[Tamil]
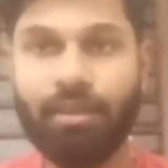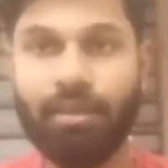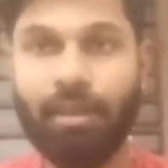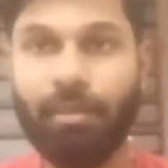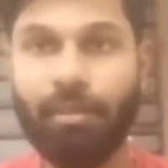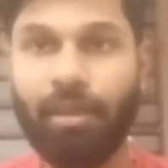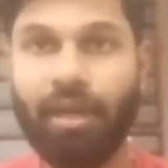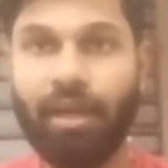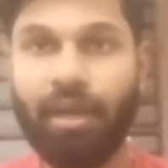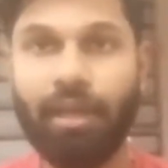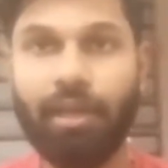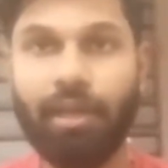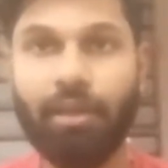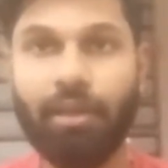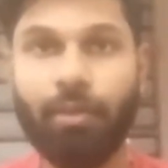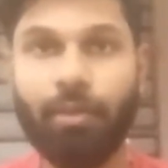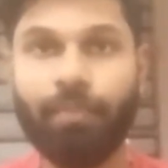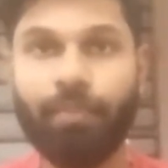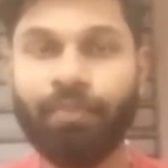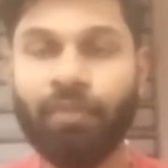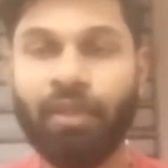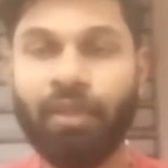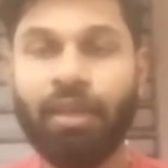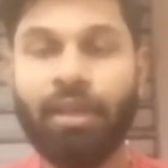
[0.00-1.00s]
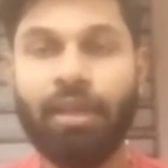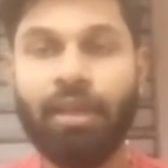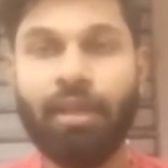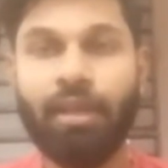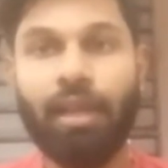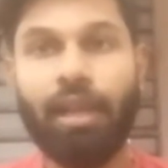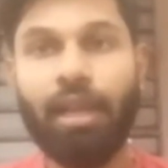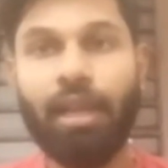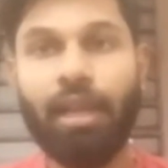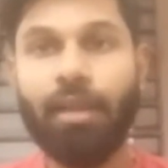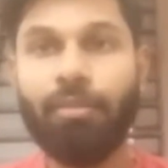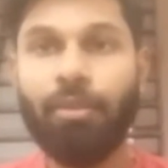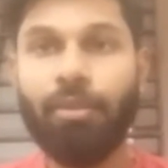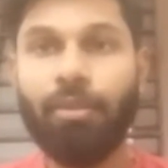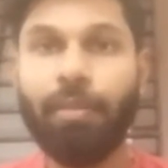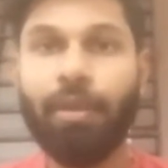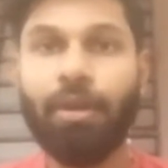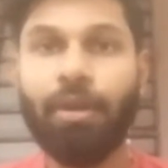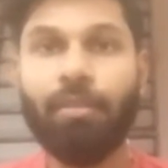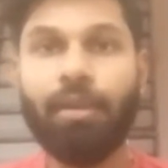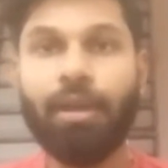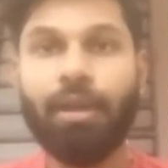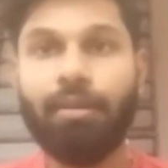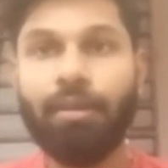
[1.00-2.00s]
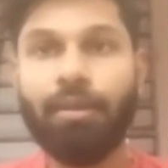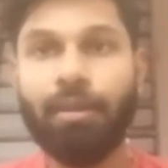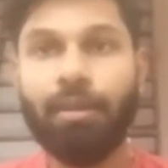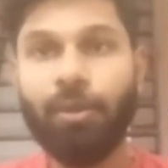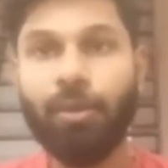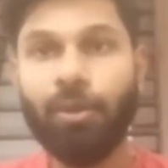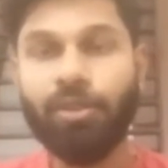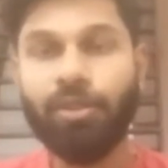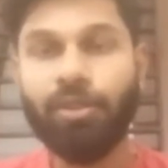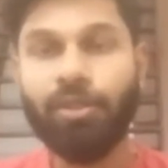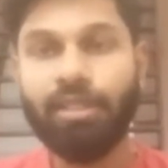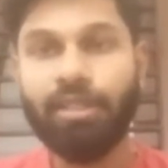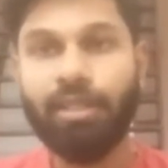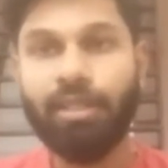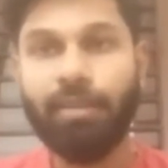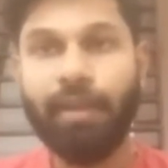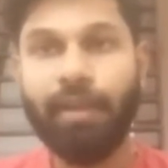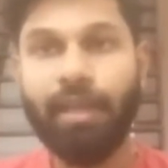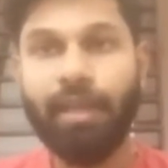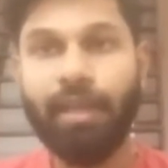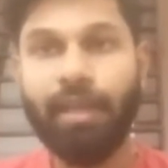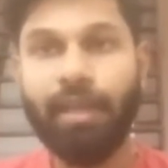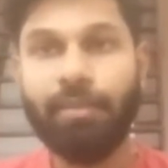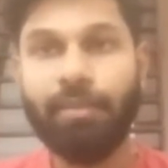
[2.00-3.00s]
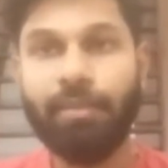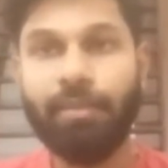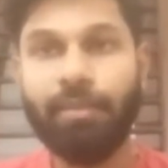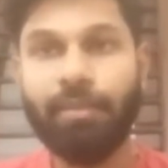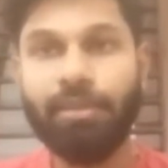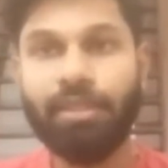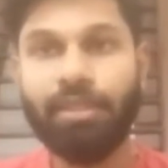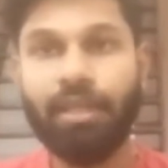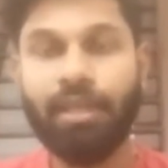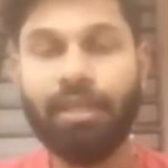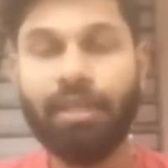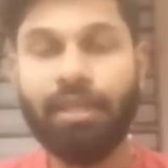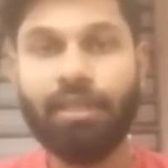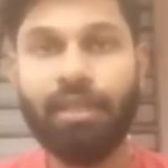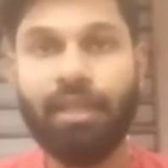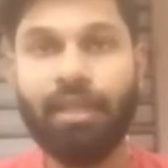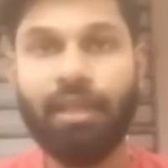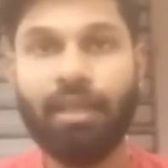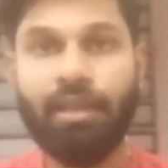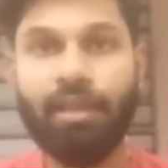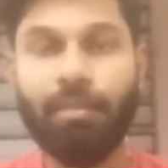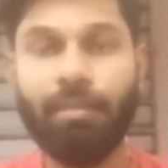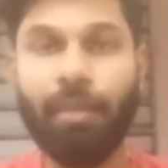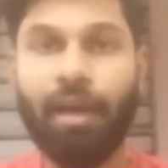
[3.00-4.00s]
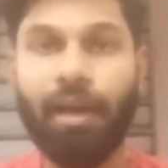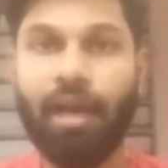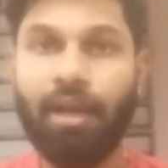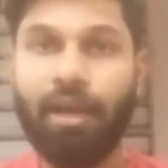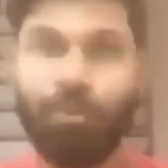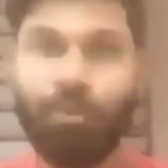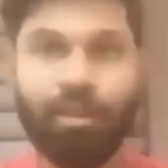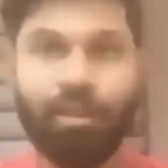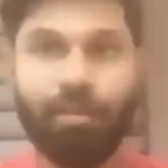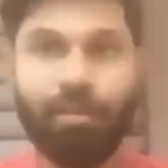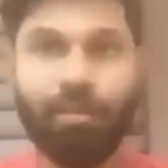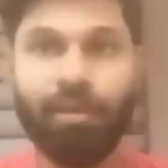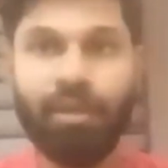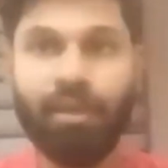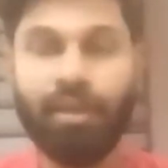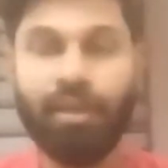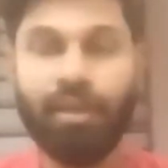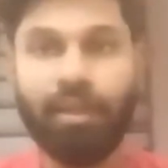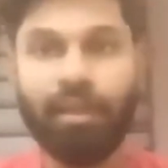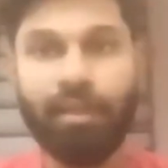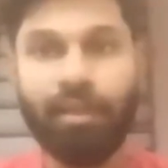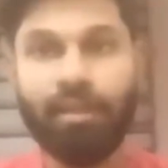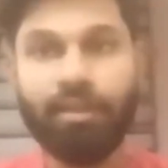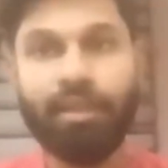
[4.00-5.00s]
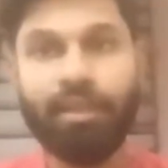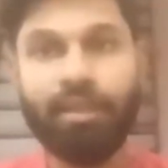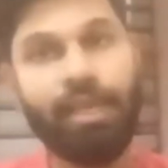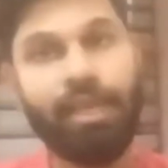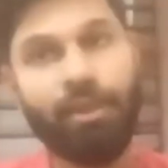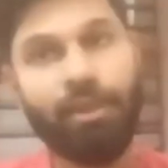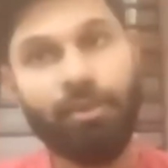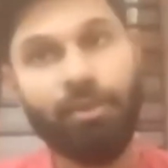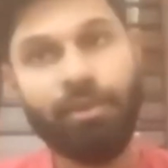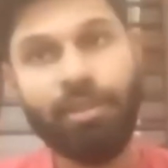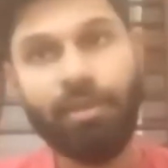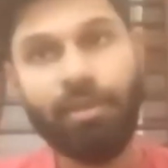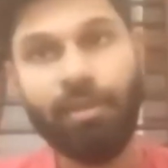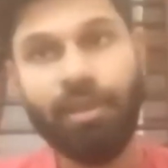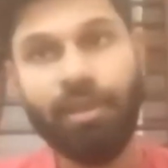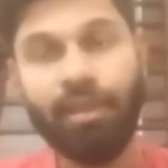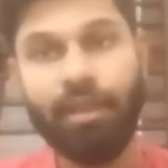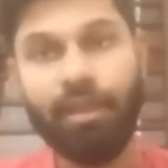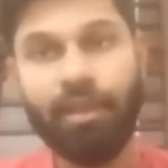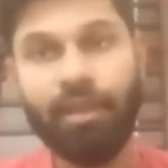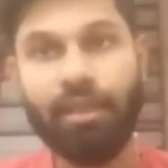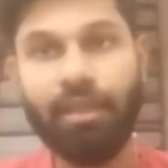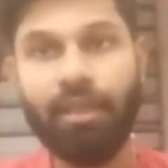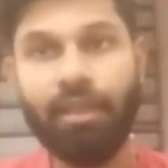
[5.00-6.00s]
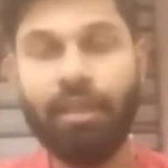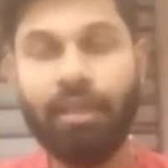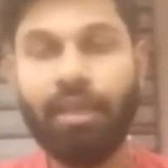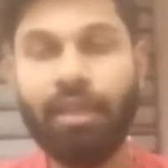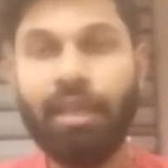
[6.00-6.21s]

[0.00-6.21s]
நம்ம அடைகிறோம் எல்லாமே பெரும்பாலும் நம்மளோட சித்தப்பேர அபிஷேகத்துல பால் ஊற்றப்படுகிறது தயிர் ஊற்றப்படுகிறது